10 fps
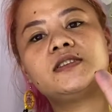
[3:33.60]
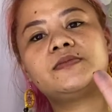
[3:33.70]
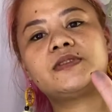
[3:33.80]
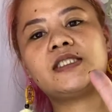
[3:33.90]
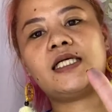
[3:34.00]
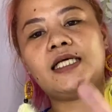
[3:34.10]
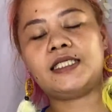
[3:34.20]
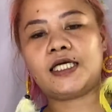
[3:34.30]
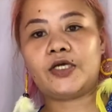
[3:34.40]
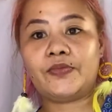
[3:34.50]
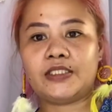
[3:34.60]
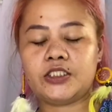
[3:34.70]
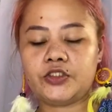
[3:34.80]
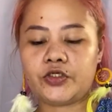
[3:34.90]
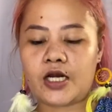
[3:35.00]
Sana hindi kayo
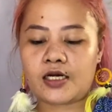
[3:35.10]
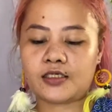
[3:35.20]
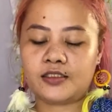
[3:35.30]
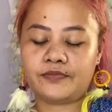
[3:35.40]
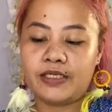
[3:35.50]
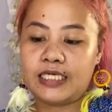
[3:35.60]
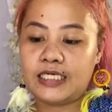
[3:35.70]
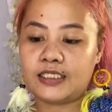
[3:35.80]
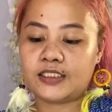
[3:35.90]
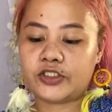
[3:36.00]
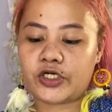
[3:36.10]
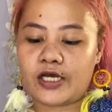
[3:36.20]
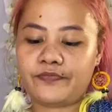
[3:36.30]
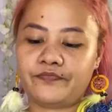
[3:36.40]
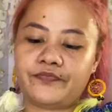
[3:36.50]
ma-distract. May ink siya.
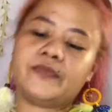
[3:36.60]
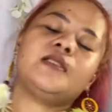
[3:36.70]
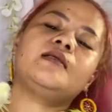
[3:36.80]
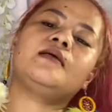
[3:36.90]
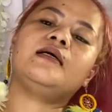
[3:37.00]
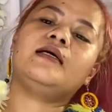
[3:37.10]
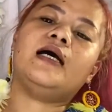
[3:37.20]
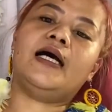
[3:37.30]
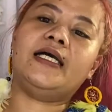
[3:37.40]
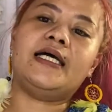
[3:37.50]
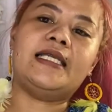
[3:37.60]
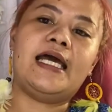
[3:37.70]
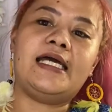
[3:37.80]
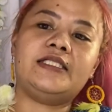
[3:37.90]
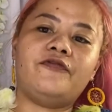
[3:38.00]
Ayan,
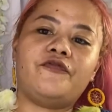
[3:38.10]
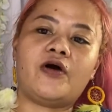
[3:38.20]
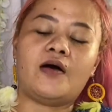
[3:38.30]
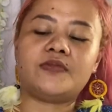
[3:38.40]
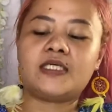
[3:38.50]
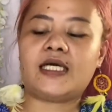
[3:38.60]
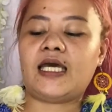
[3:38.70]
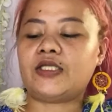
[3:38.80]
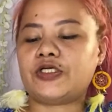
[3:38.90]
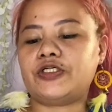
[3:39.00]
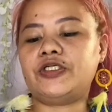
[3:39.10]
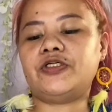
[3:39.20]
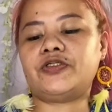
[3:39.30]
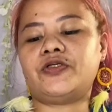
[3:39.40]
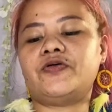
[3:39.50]
8 of cups ang energy
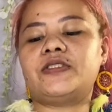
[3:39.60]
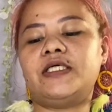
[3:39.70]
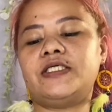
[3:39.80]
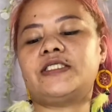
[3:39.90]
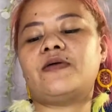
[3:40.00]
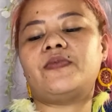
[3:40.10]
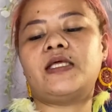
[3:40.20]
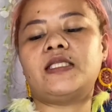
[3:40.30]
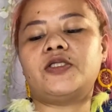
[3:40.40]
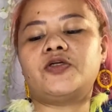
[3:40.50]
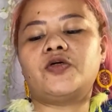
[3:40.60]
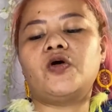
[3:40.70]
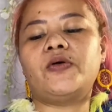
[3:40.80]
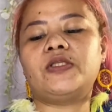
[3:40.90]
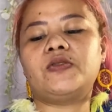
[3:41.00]
nyo. So, there's something that you're
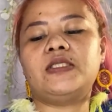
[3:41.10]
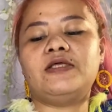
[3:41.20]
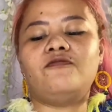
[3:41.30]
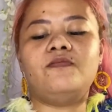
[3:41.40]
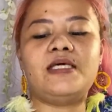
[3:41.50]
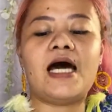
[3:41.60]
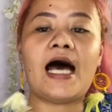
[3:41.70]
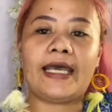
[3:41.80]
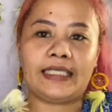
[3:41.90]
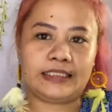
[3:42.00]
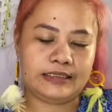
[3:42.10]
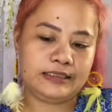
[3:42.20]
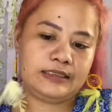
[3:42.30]
going to leave behind.